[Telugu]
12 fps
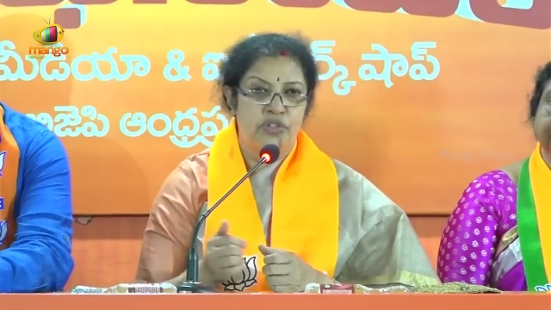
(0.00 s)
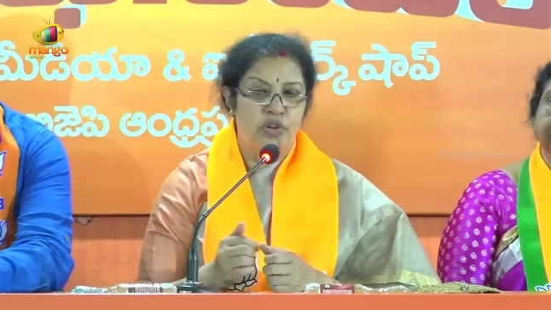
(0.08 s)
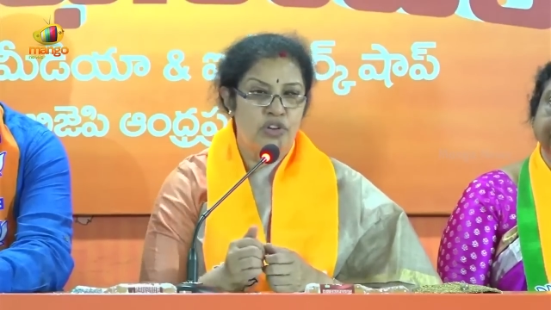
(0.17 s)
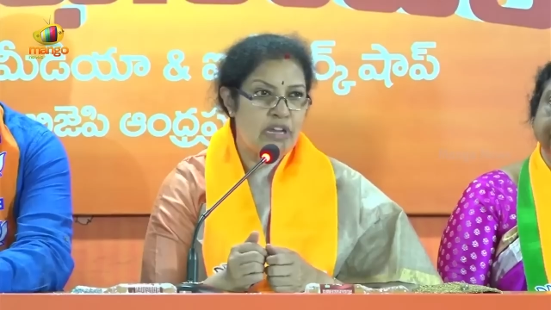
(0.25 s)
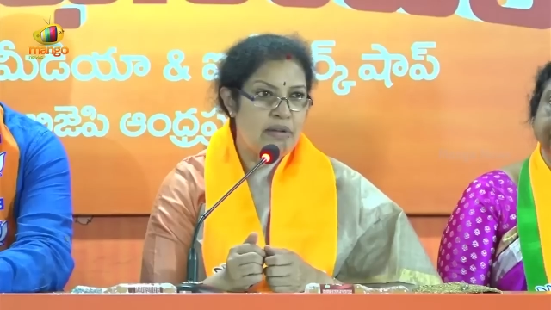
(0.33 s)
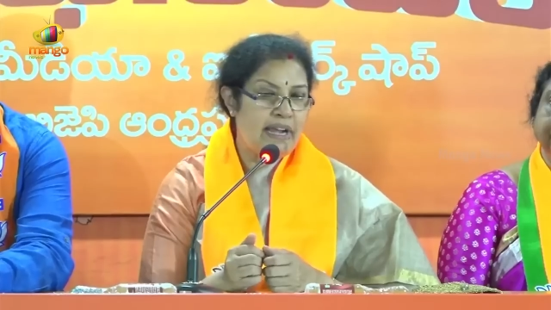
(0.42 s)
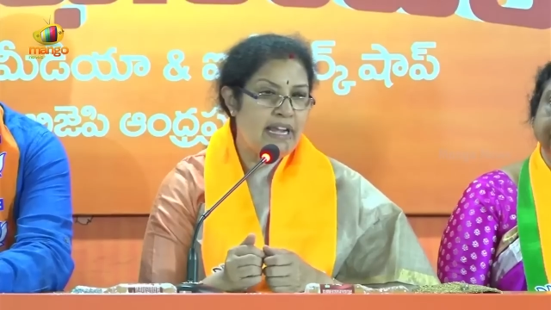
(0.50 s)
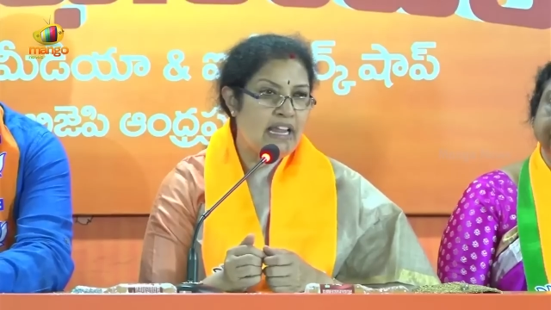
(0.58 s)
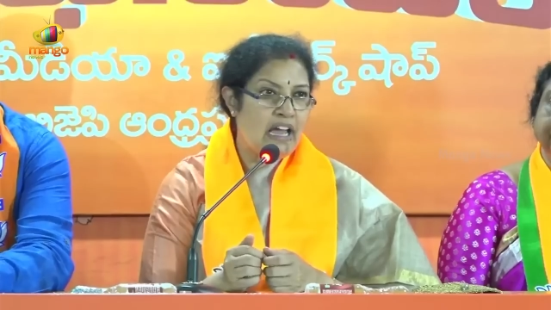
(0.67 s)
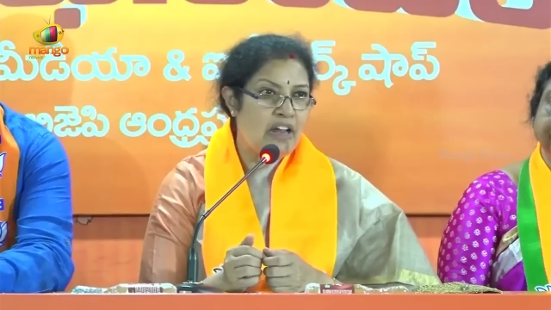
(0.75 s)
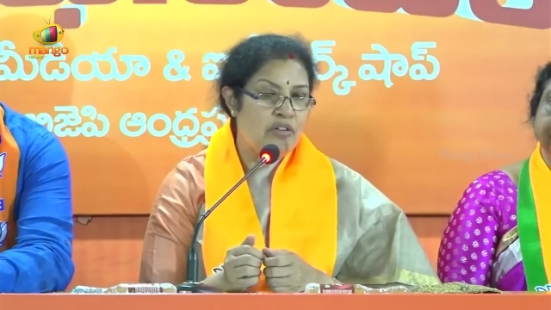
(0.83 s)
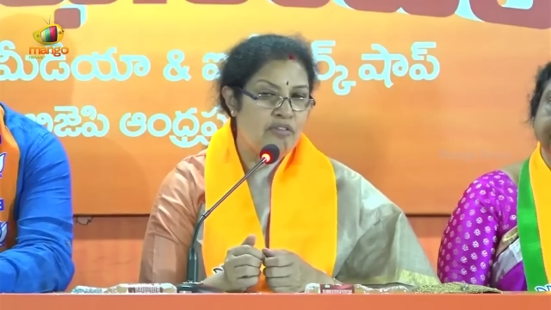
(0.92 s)
సోషల్
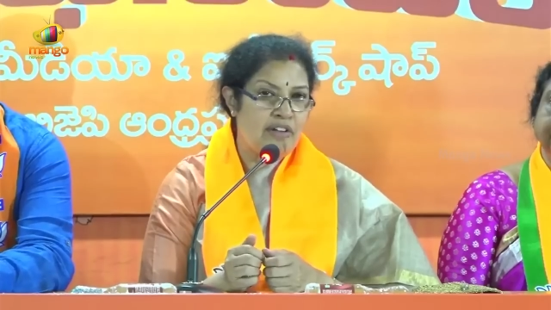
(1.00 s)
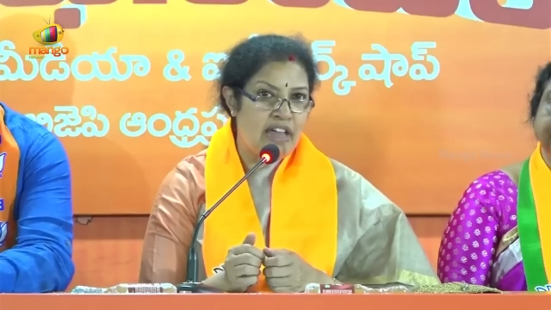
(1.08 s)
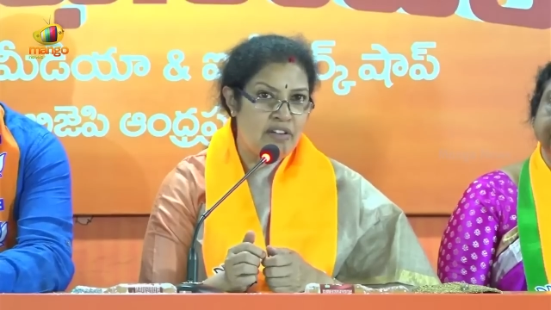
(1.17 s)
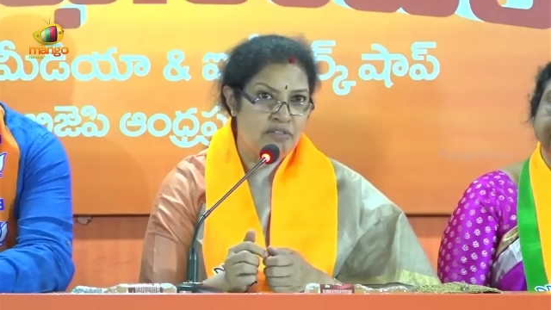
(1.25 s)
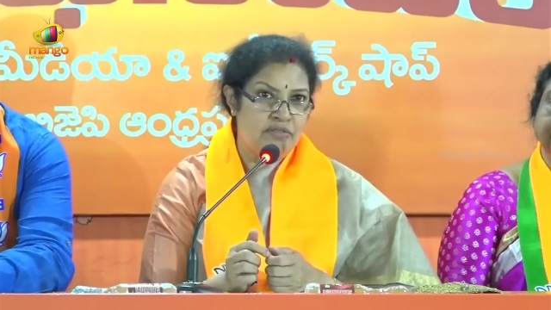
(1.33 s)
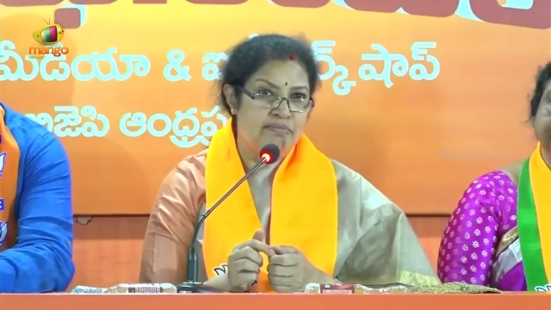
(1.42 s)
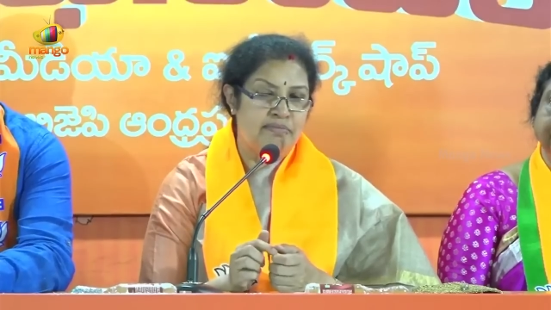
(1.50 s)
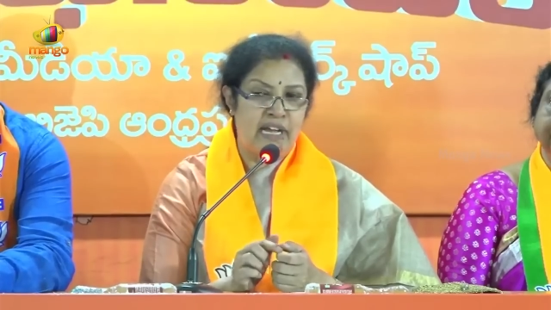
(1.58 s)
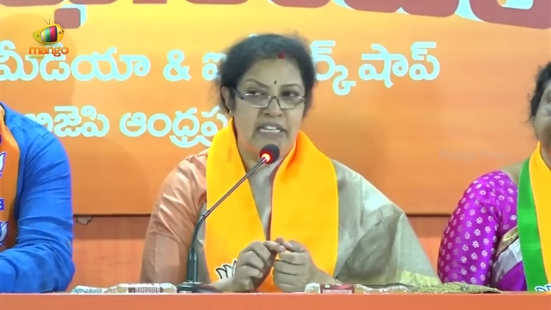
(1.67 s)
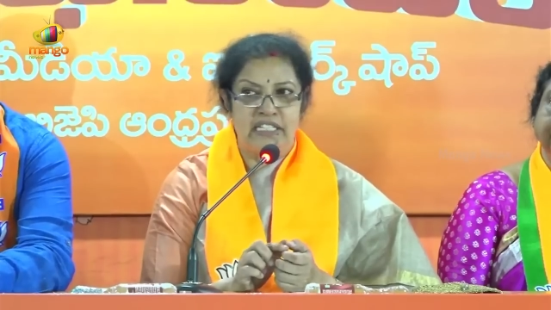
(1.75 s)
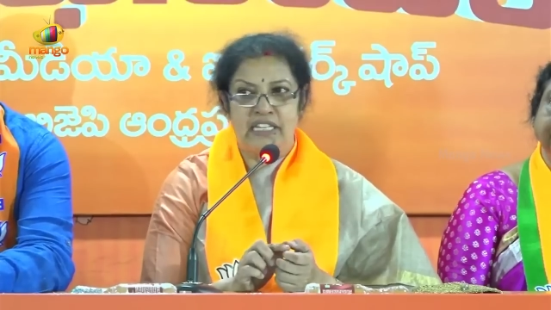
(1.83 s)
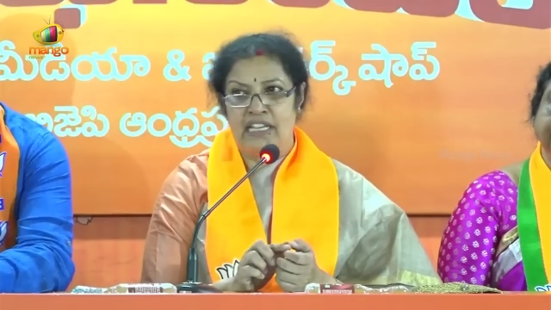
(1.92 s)
మీడియాలో వారు
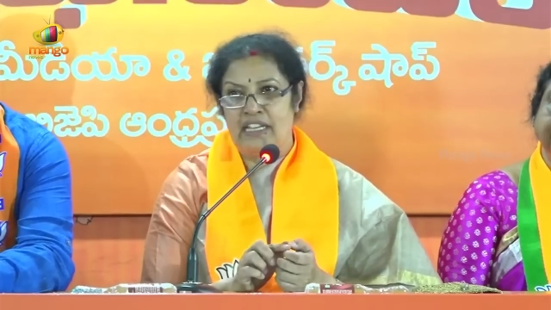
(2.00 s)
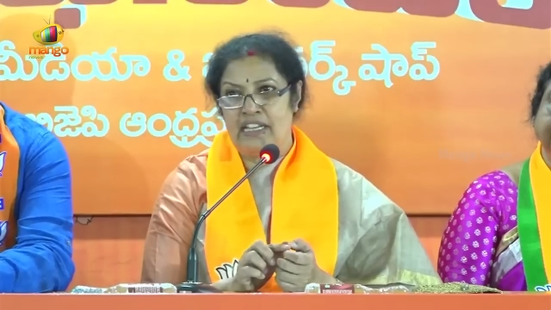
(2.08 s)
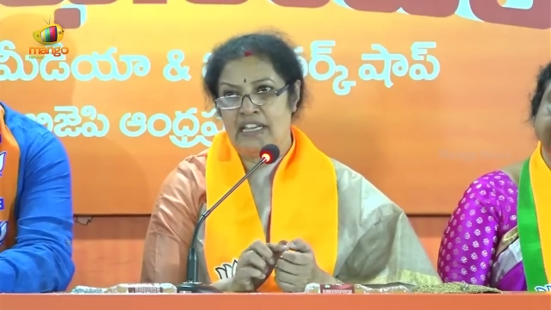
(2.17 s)
మంచి